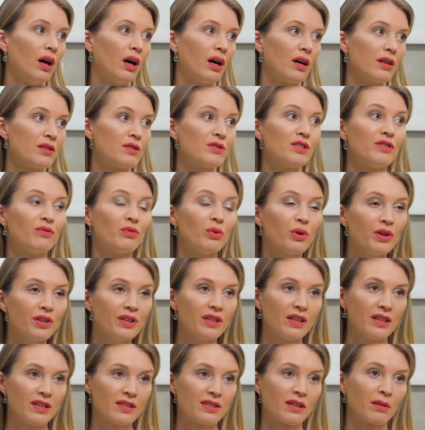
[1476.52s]
а,
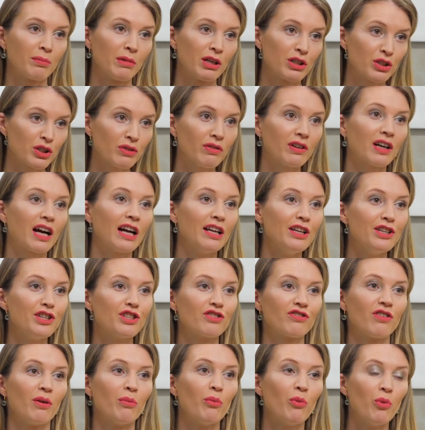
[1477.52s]
сегодня из-за большого
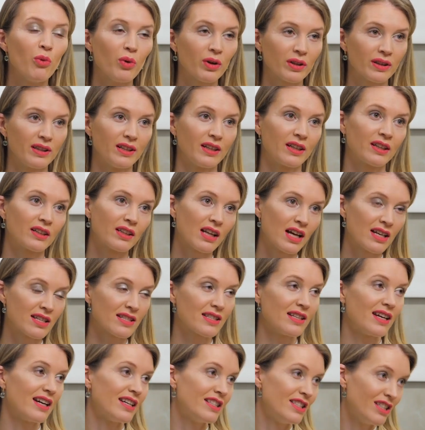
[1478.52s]
количества модной,
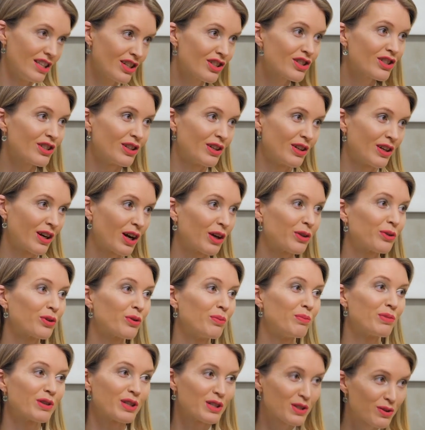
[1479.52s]
классной одежды,
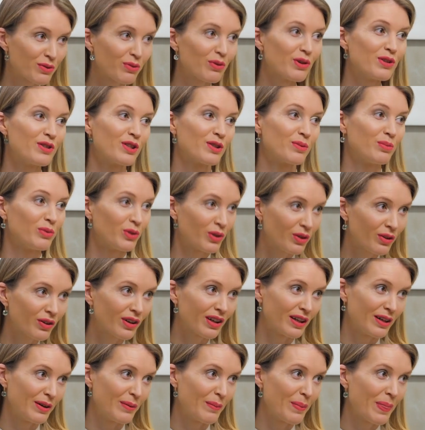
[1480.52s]
которую производит
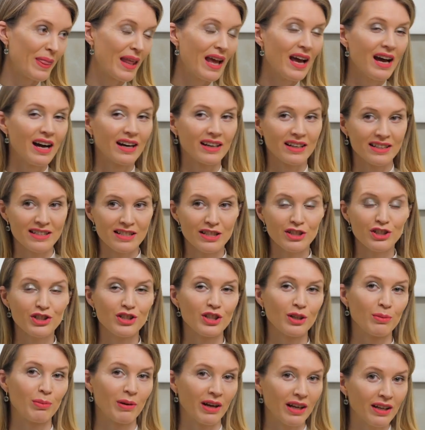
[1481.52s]
много
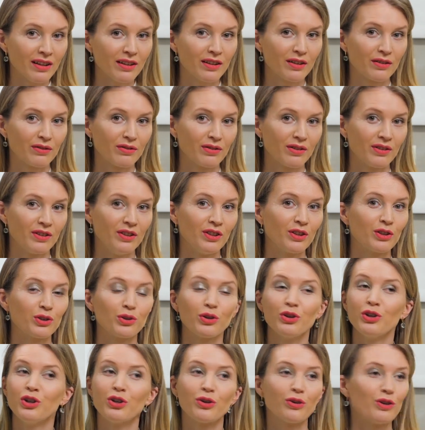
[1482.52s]
различных брендов,
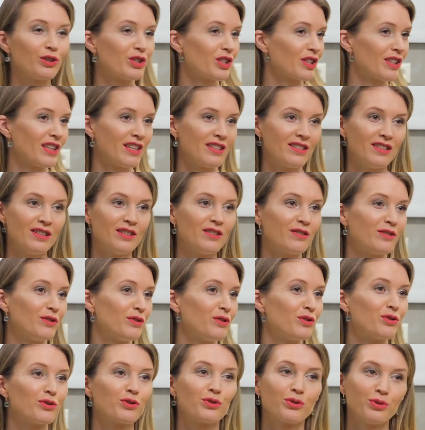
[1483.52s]
никто не хочет носить
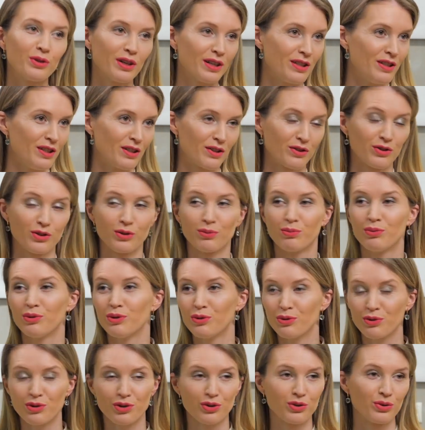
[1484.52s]
чужую одежду,
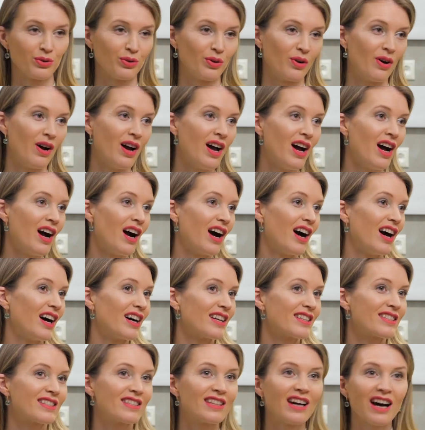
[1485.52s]
бэушную,
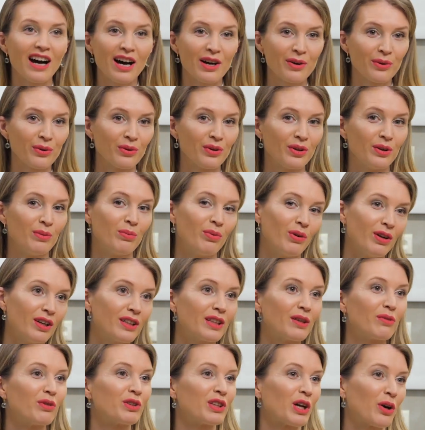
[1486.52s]
а, старую и,
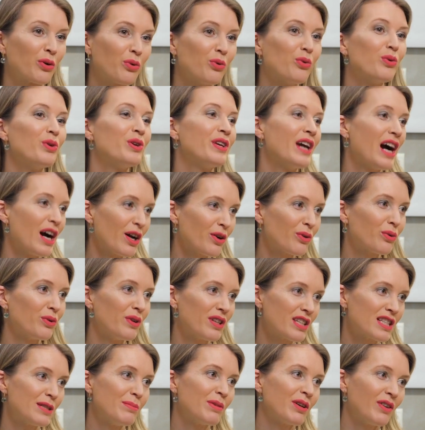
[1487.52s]
более того, такую
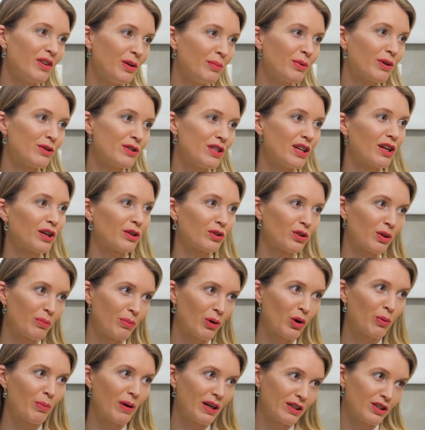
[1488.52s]
яркую. Если мы говорим про людей,
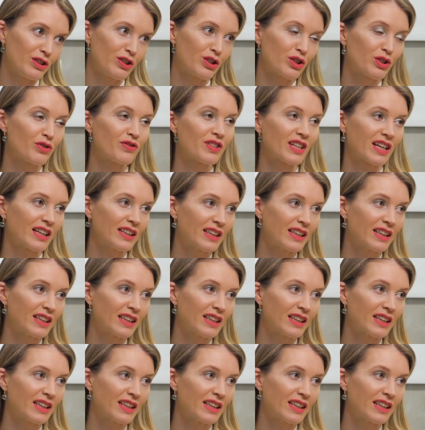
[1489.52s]
которые покупают одежду в